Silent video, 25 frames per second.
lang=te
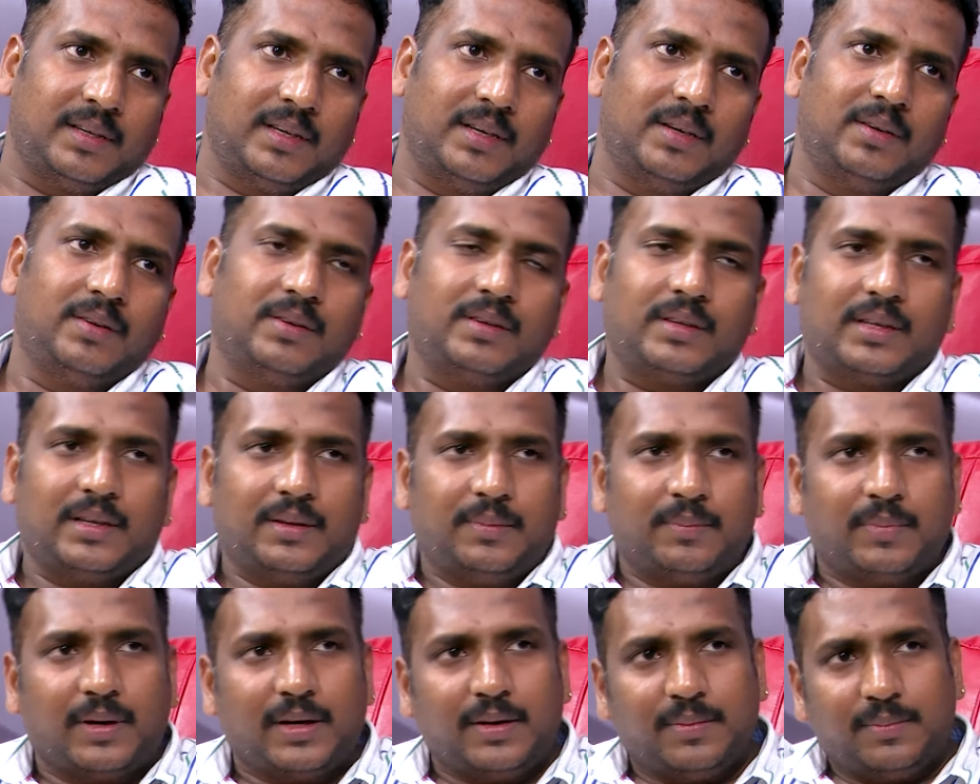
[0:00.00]
ఇల్లుంటే
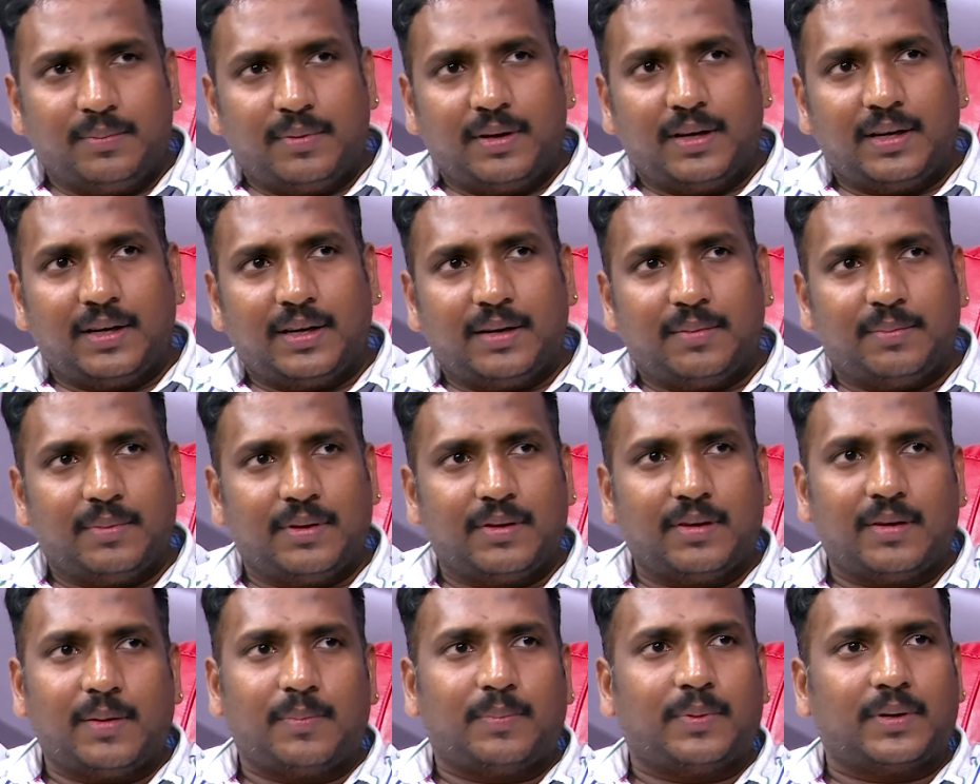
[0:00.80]
భయం భయంగా
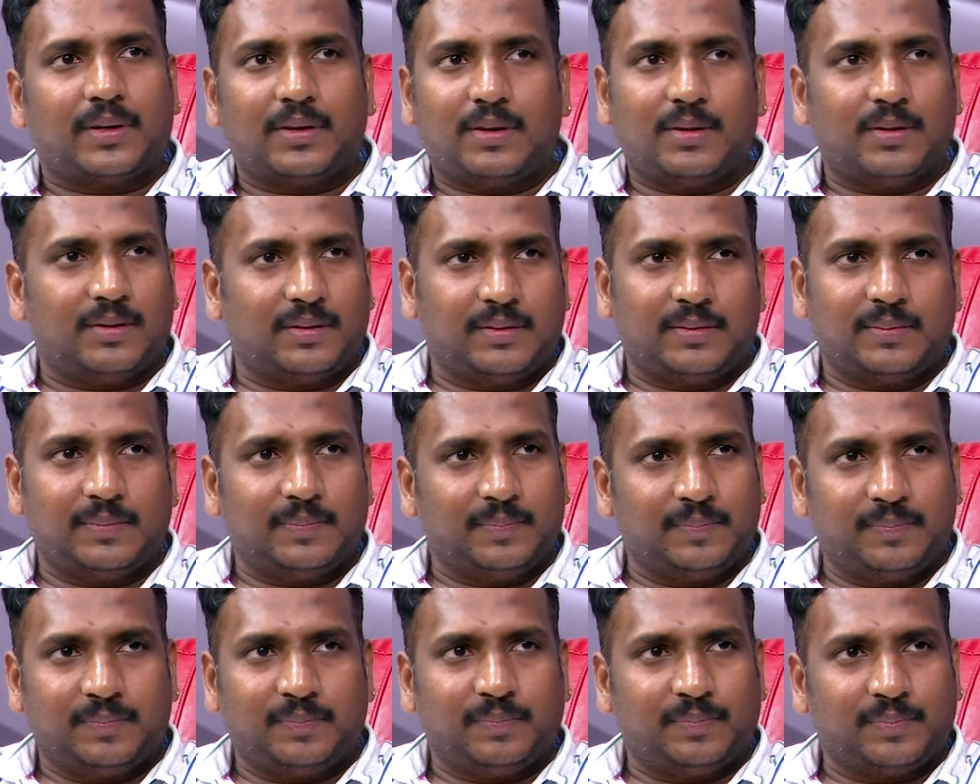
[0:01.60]
మేము అప్పట్లో
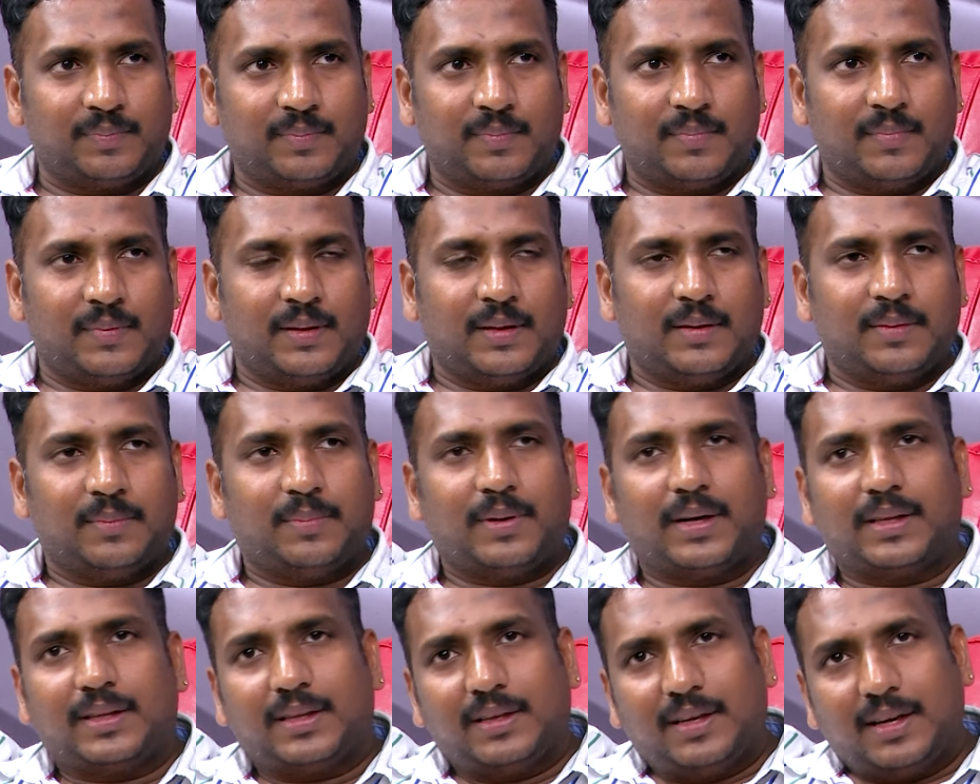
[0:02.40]

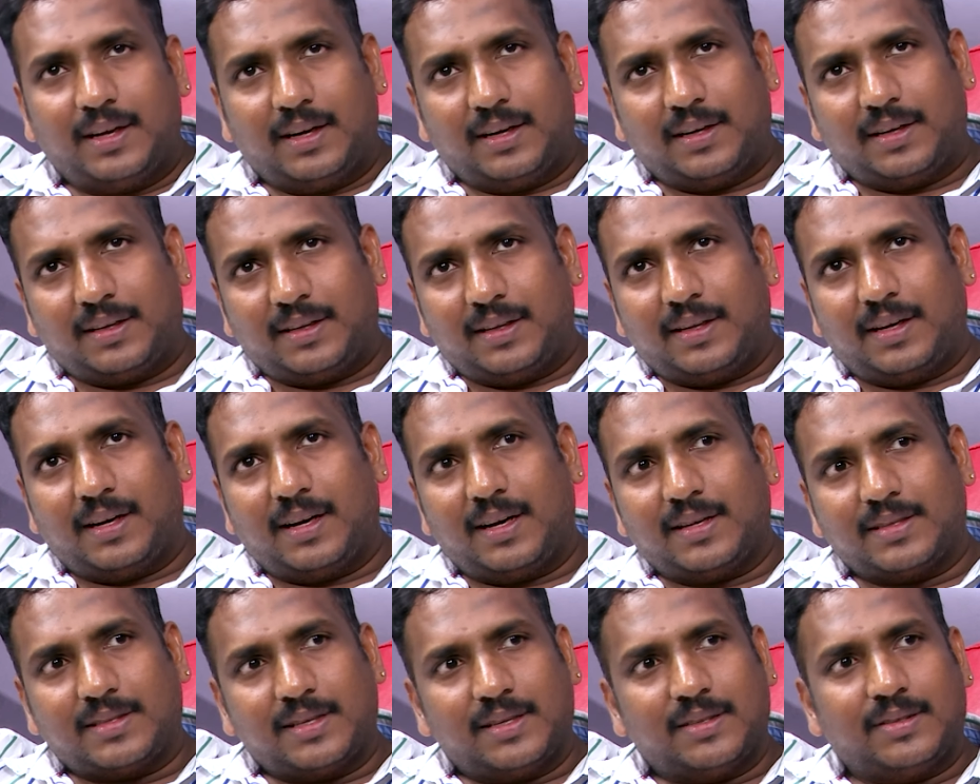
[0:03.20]
ప్రతి డైరెక్టర్ దగ్గర
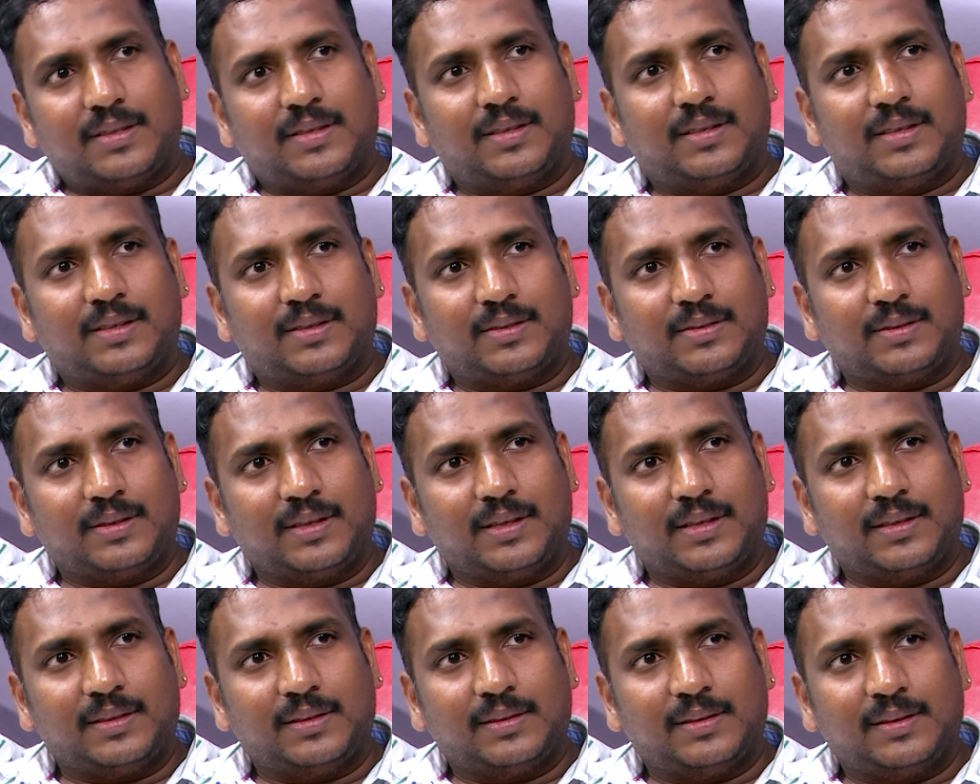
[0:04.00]
ఇలా చేతులు
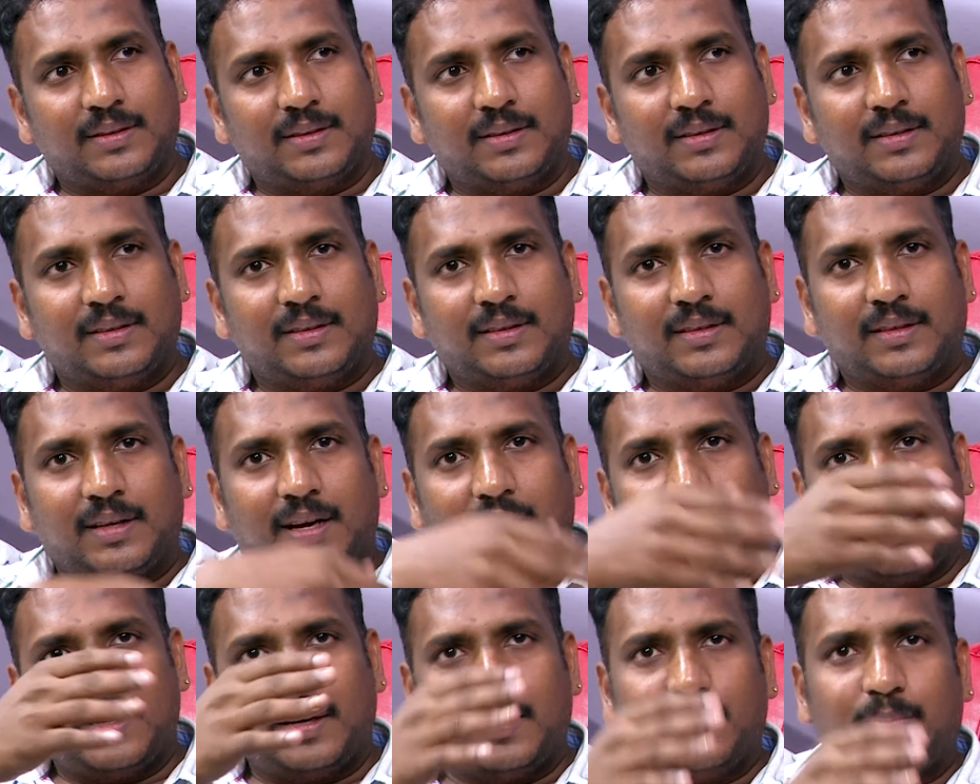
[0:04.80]
కట్టుకుని
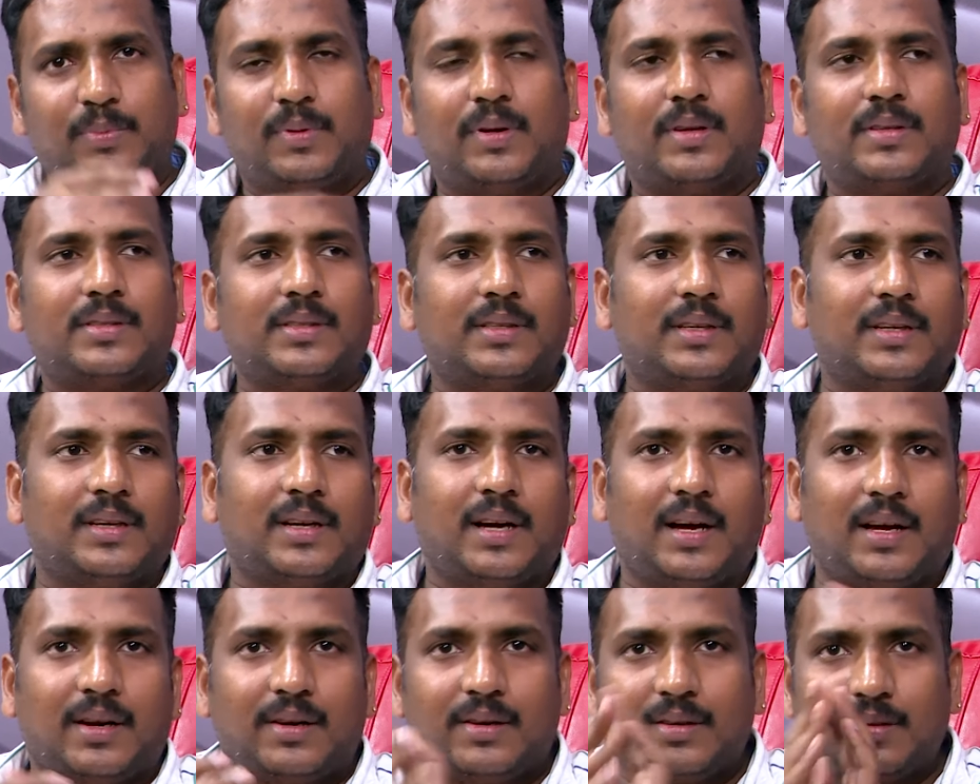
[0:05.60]
ఆయన ఎప్పుడు వస్తుంటే
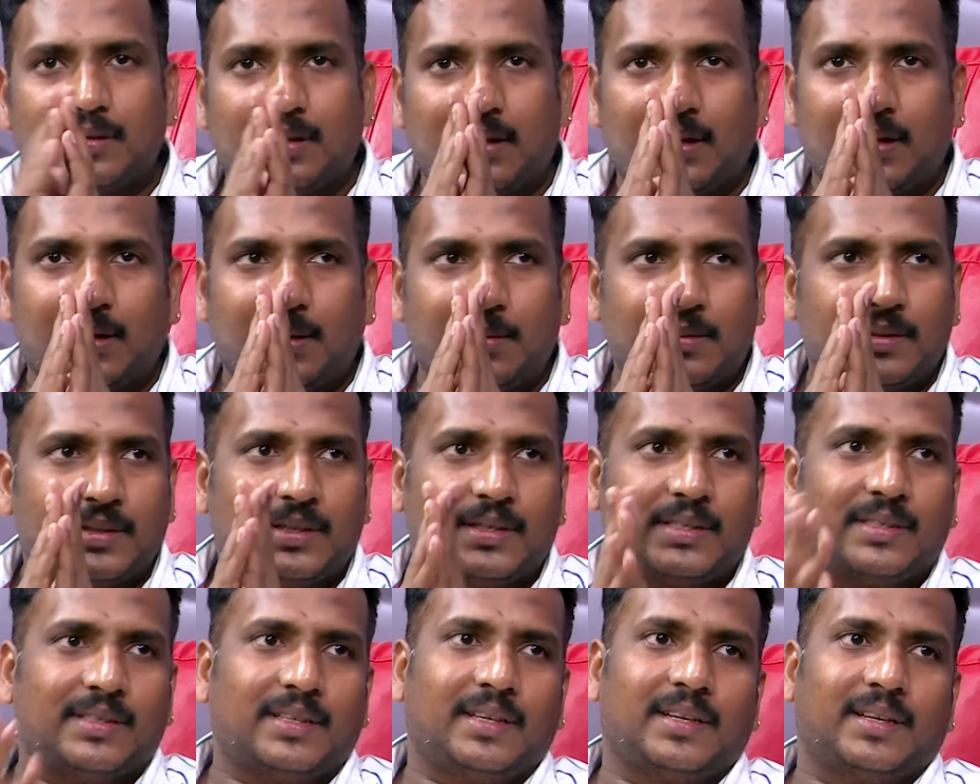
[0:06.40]
కారులో సార్
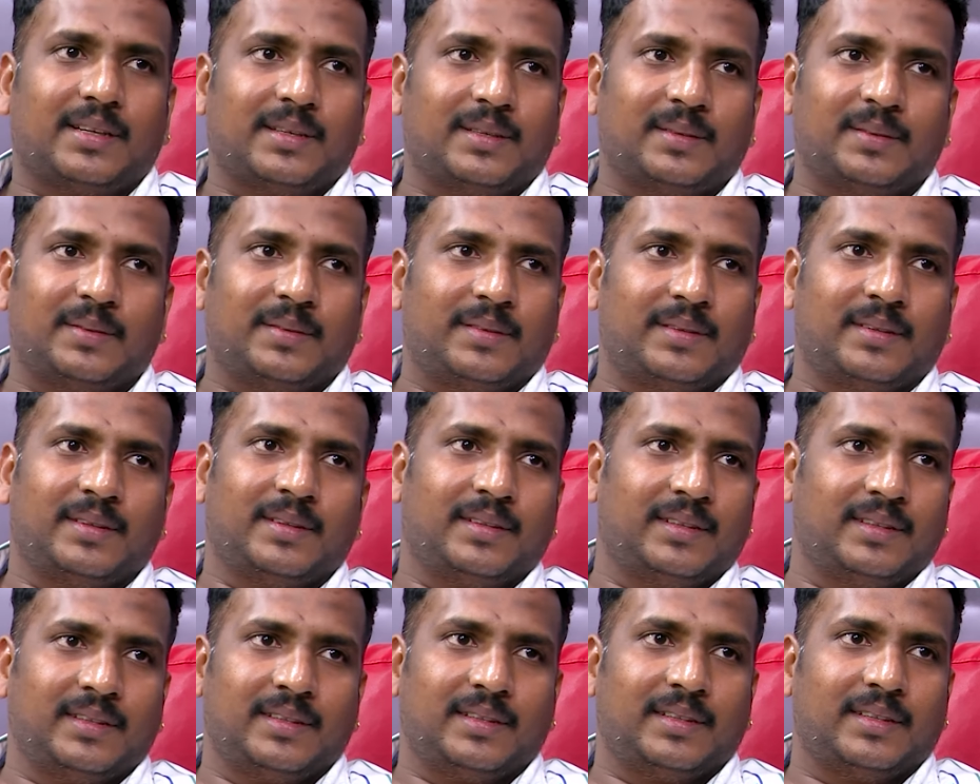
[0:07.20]
నమస్తే సార్
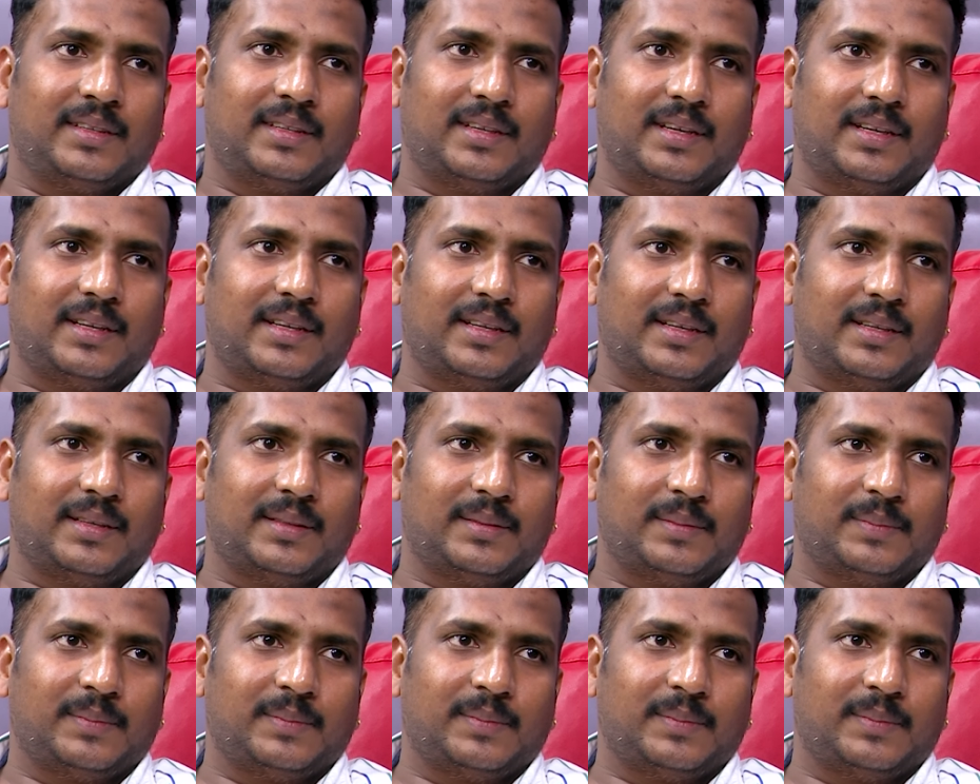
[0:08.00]
అని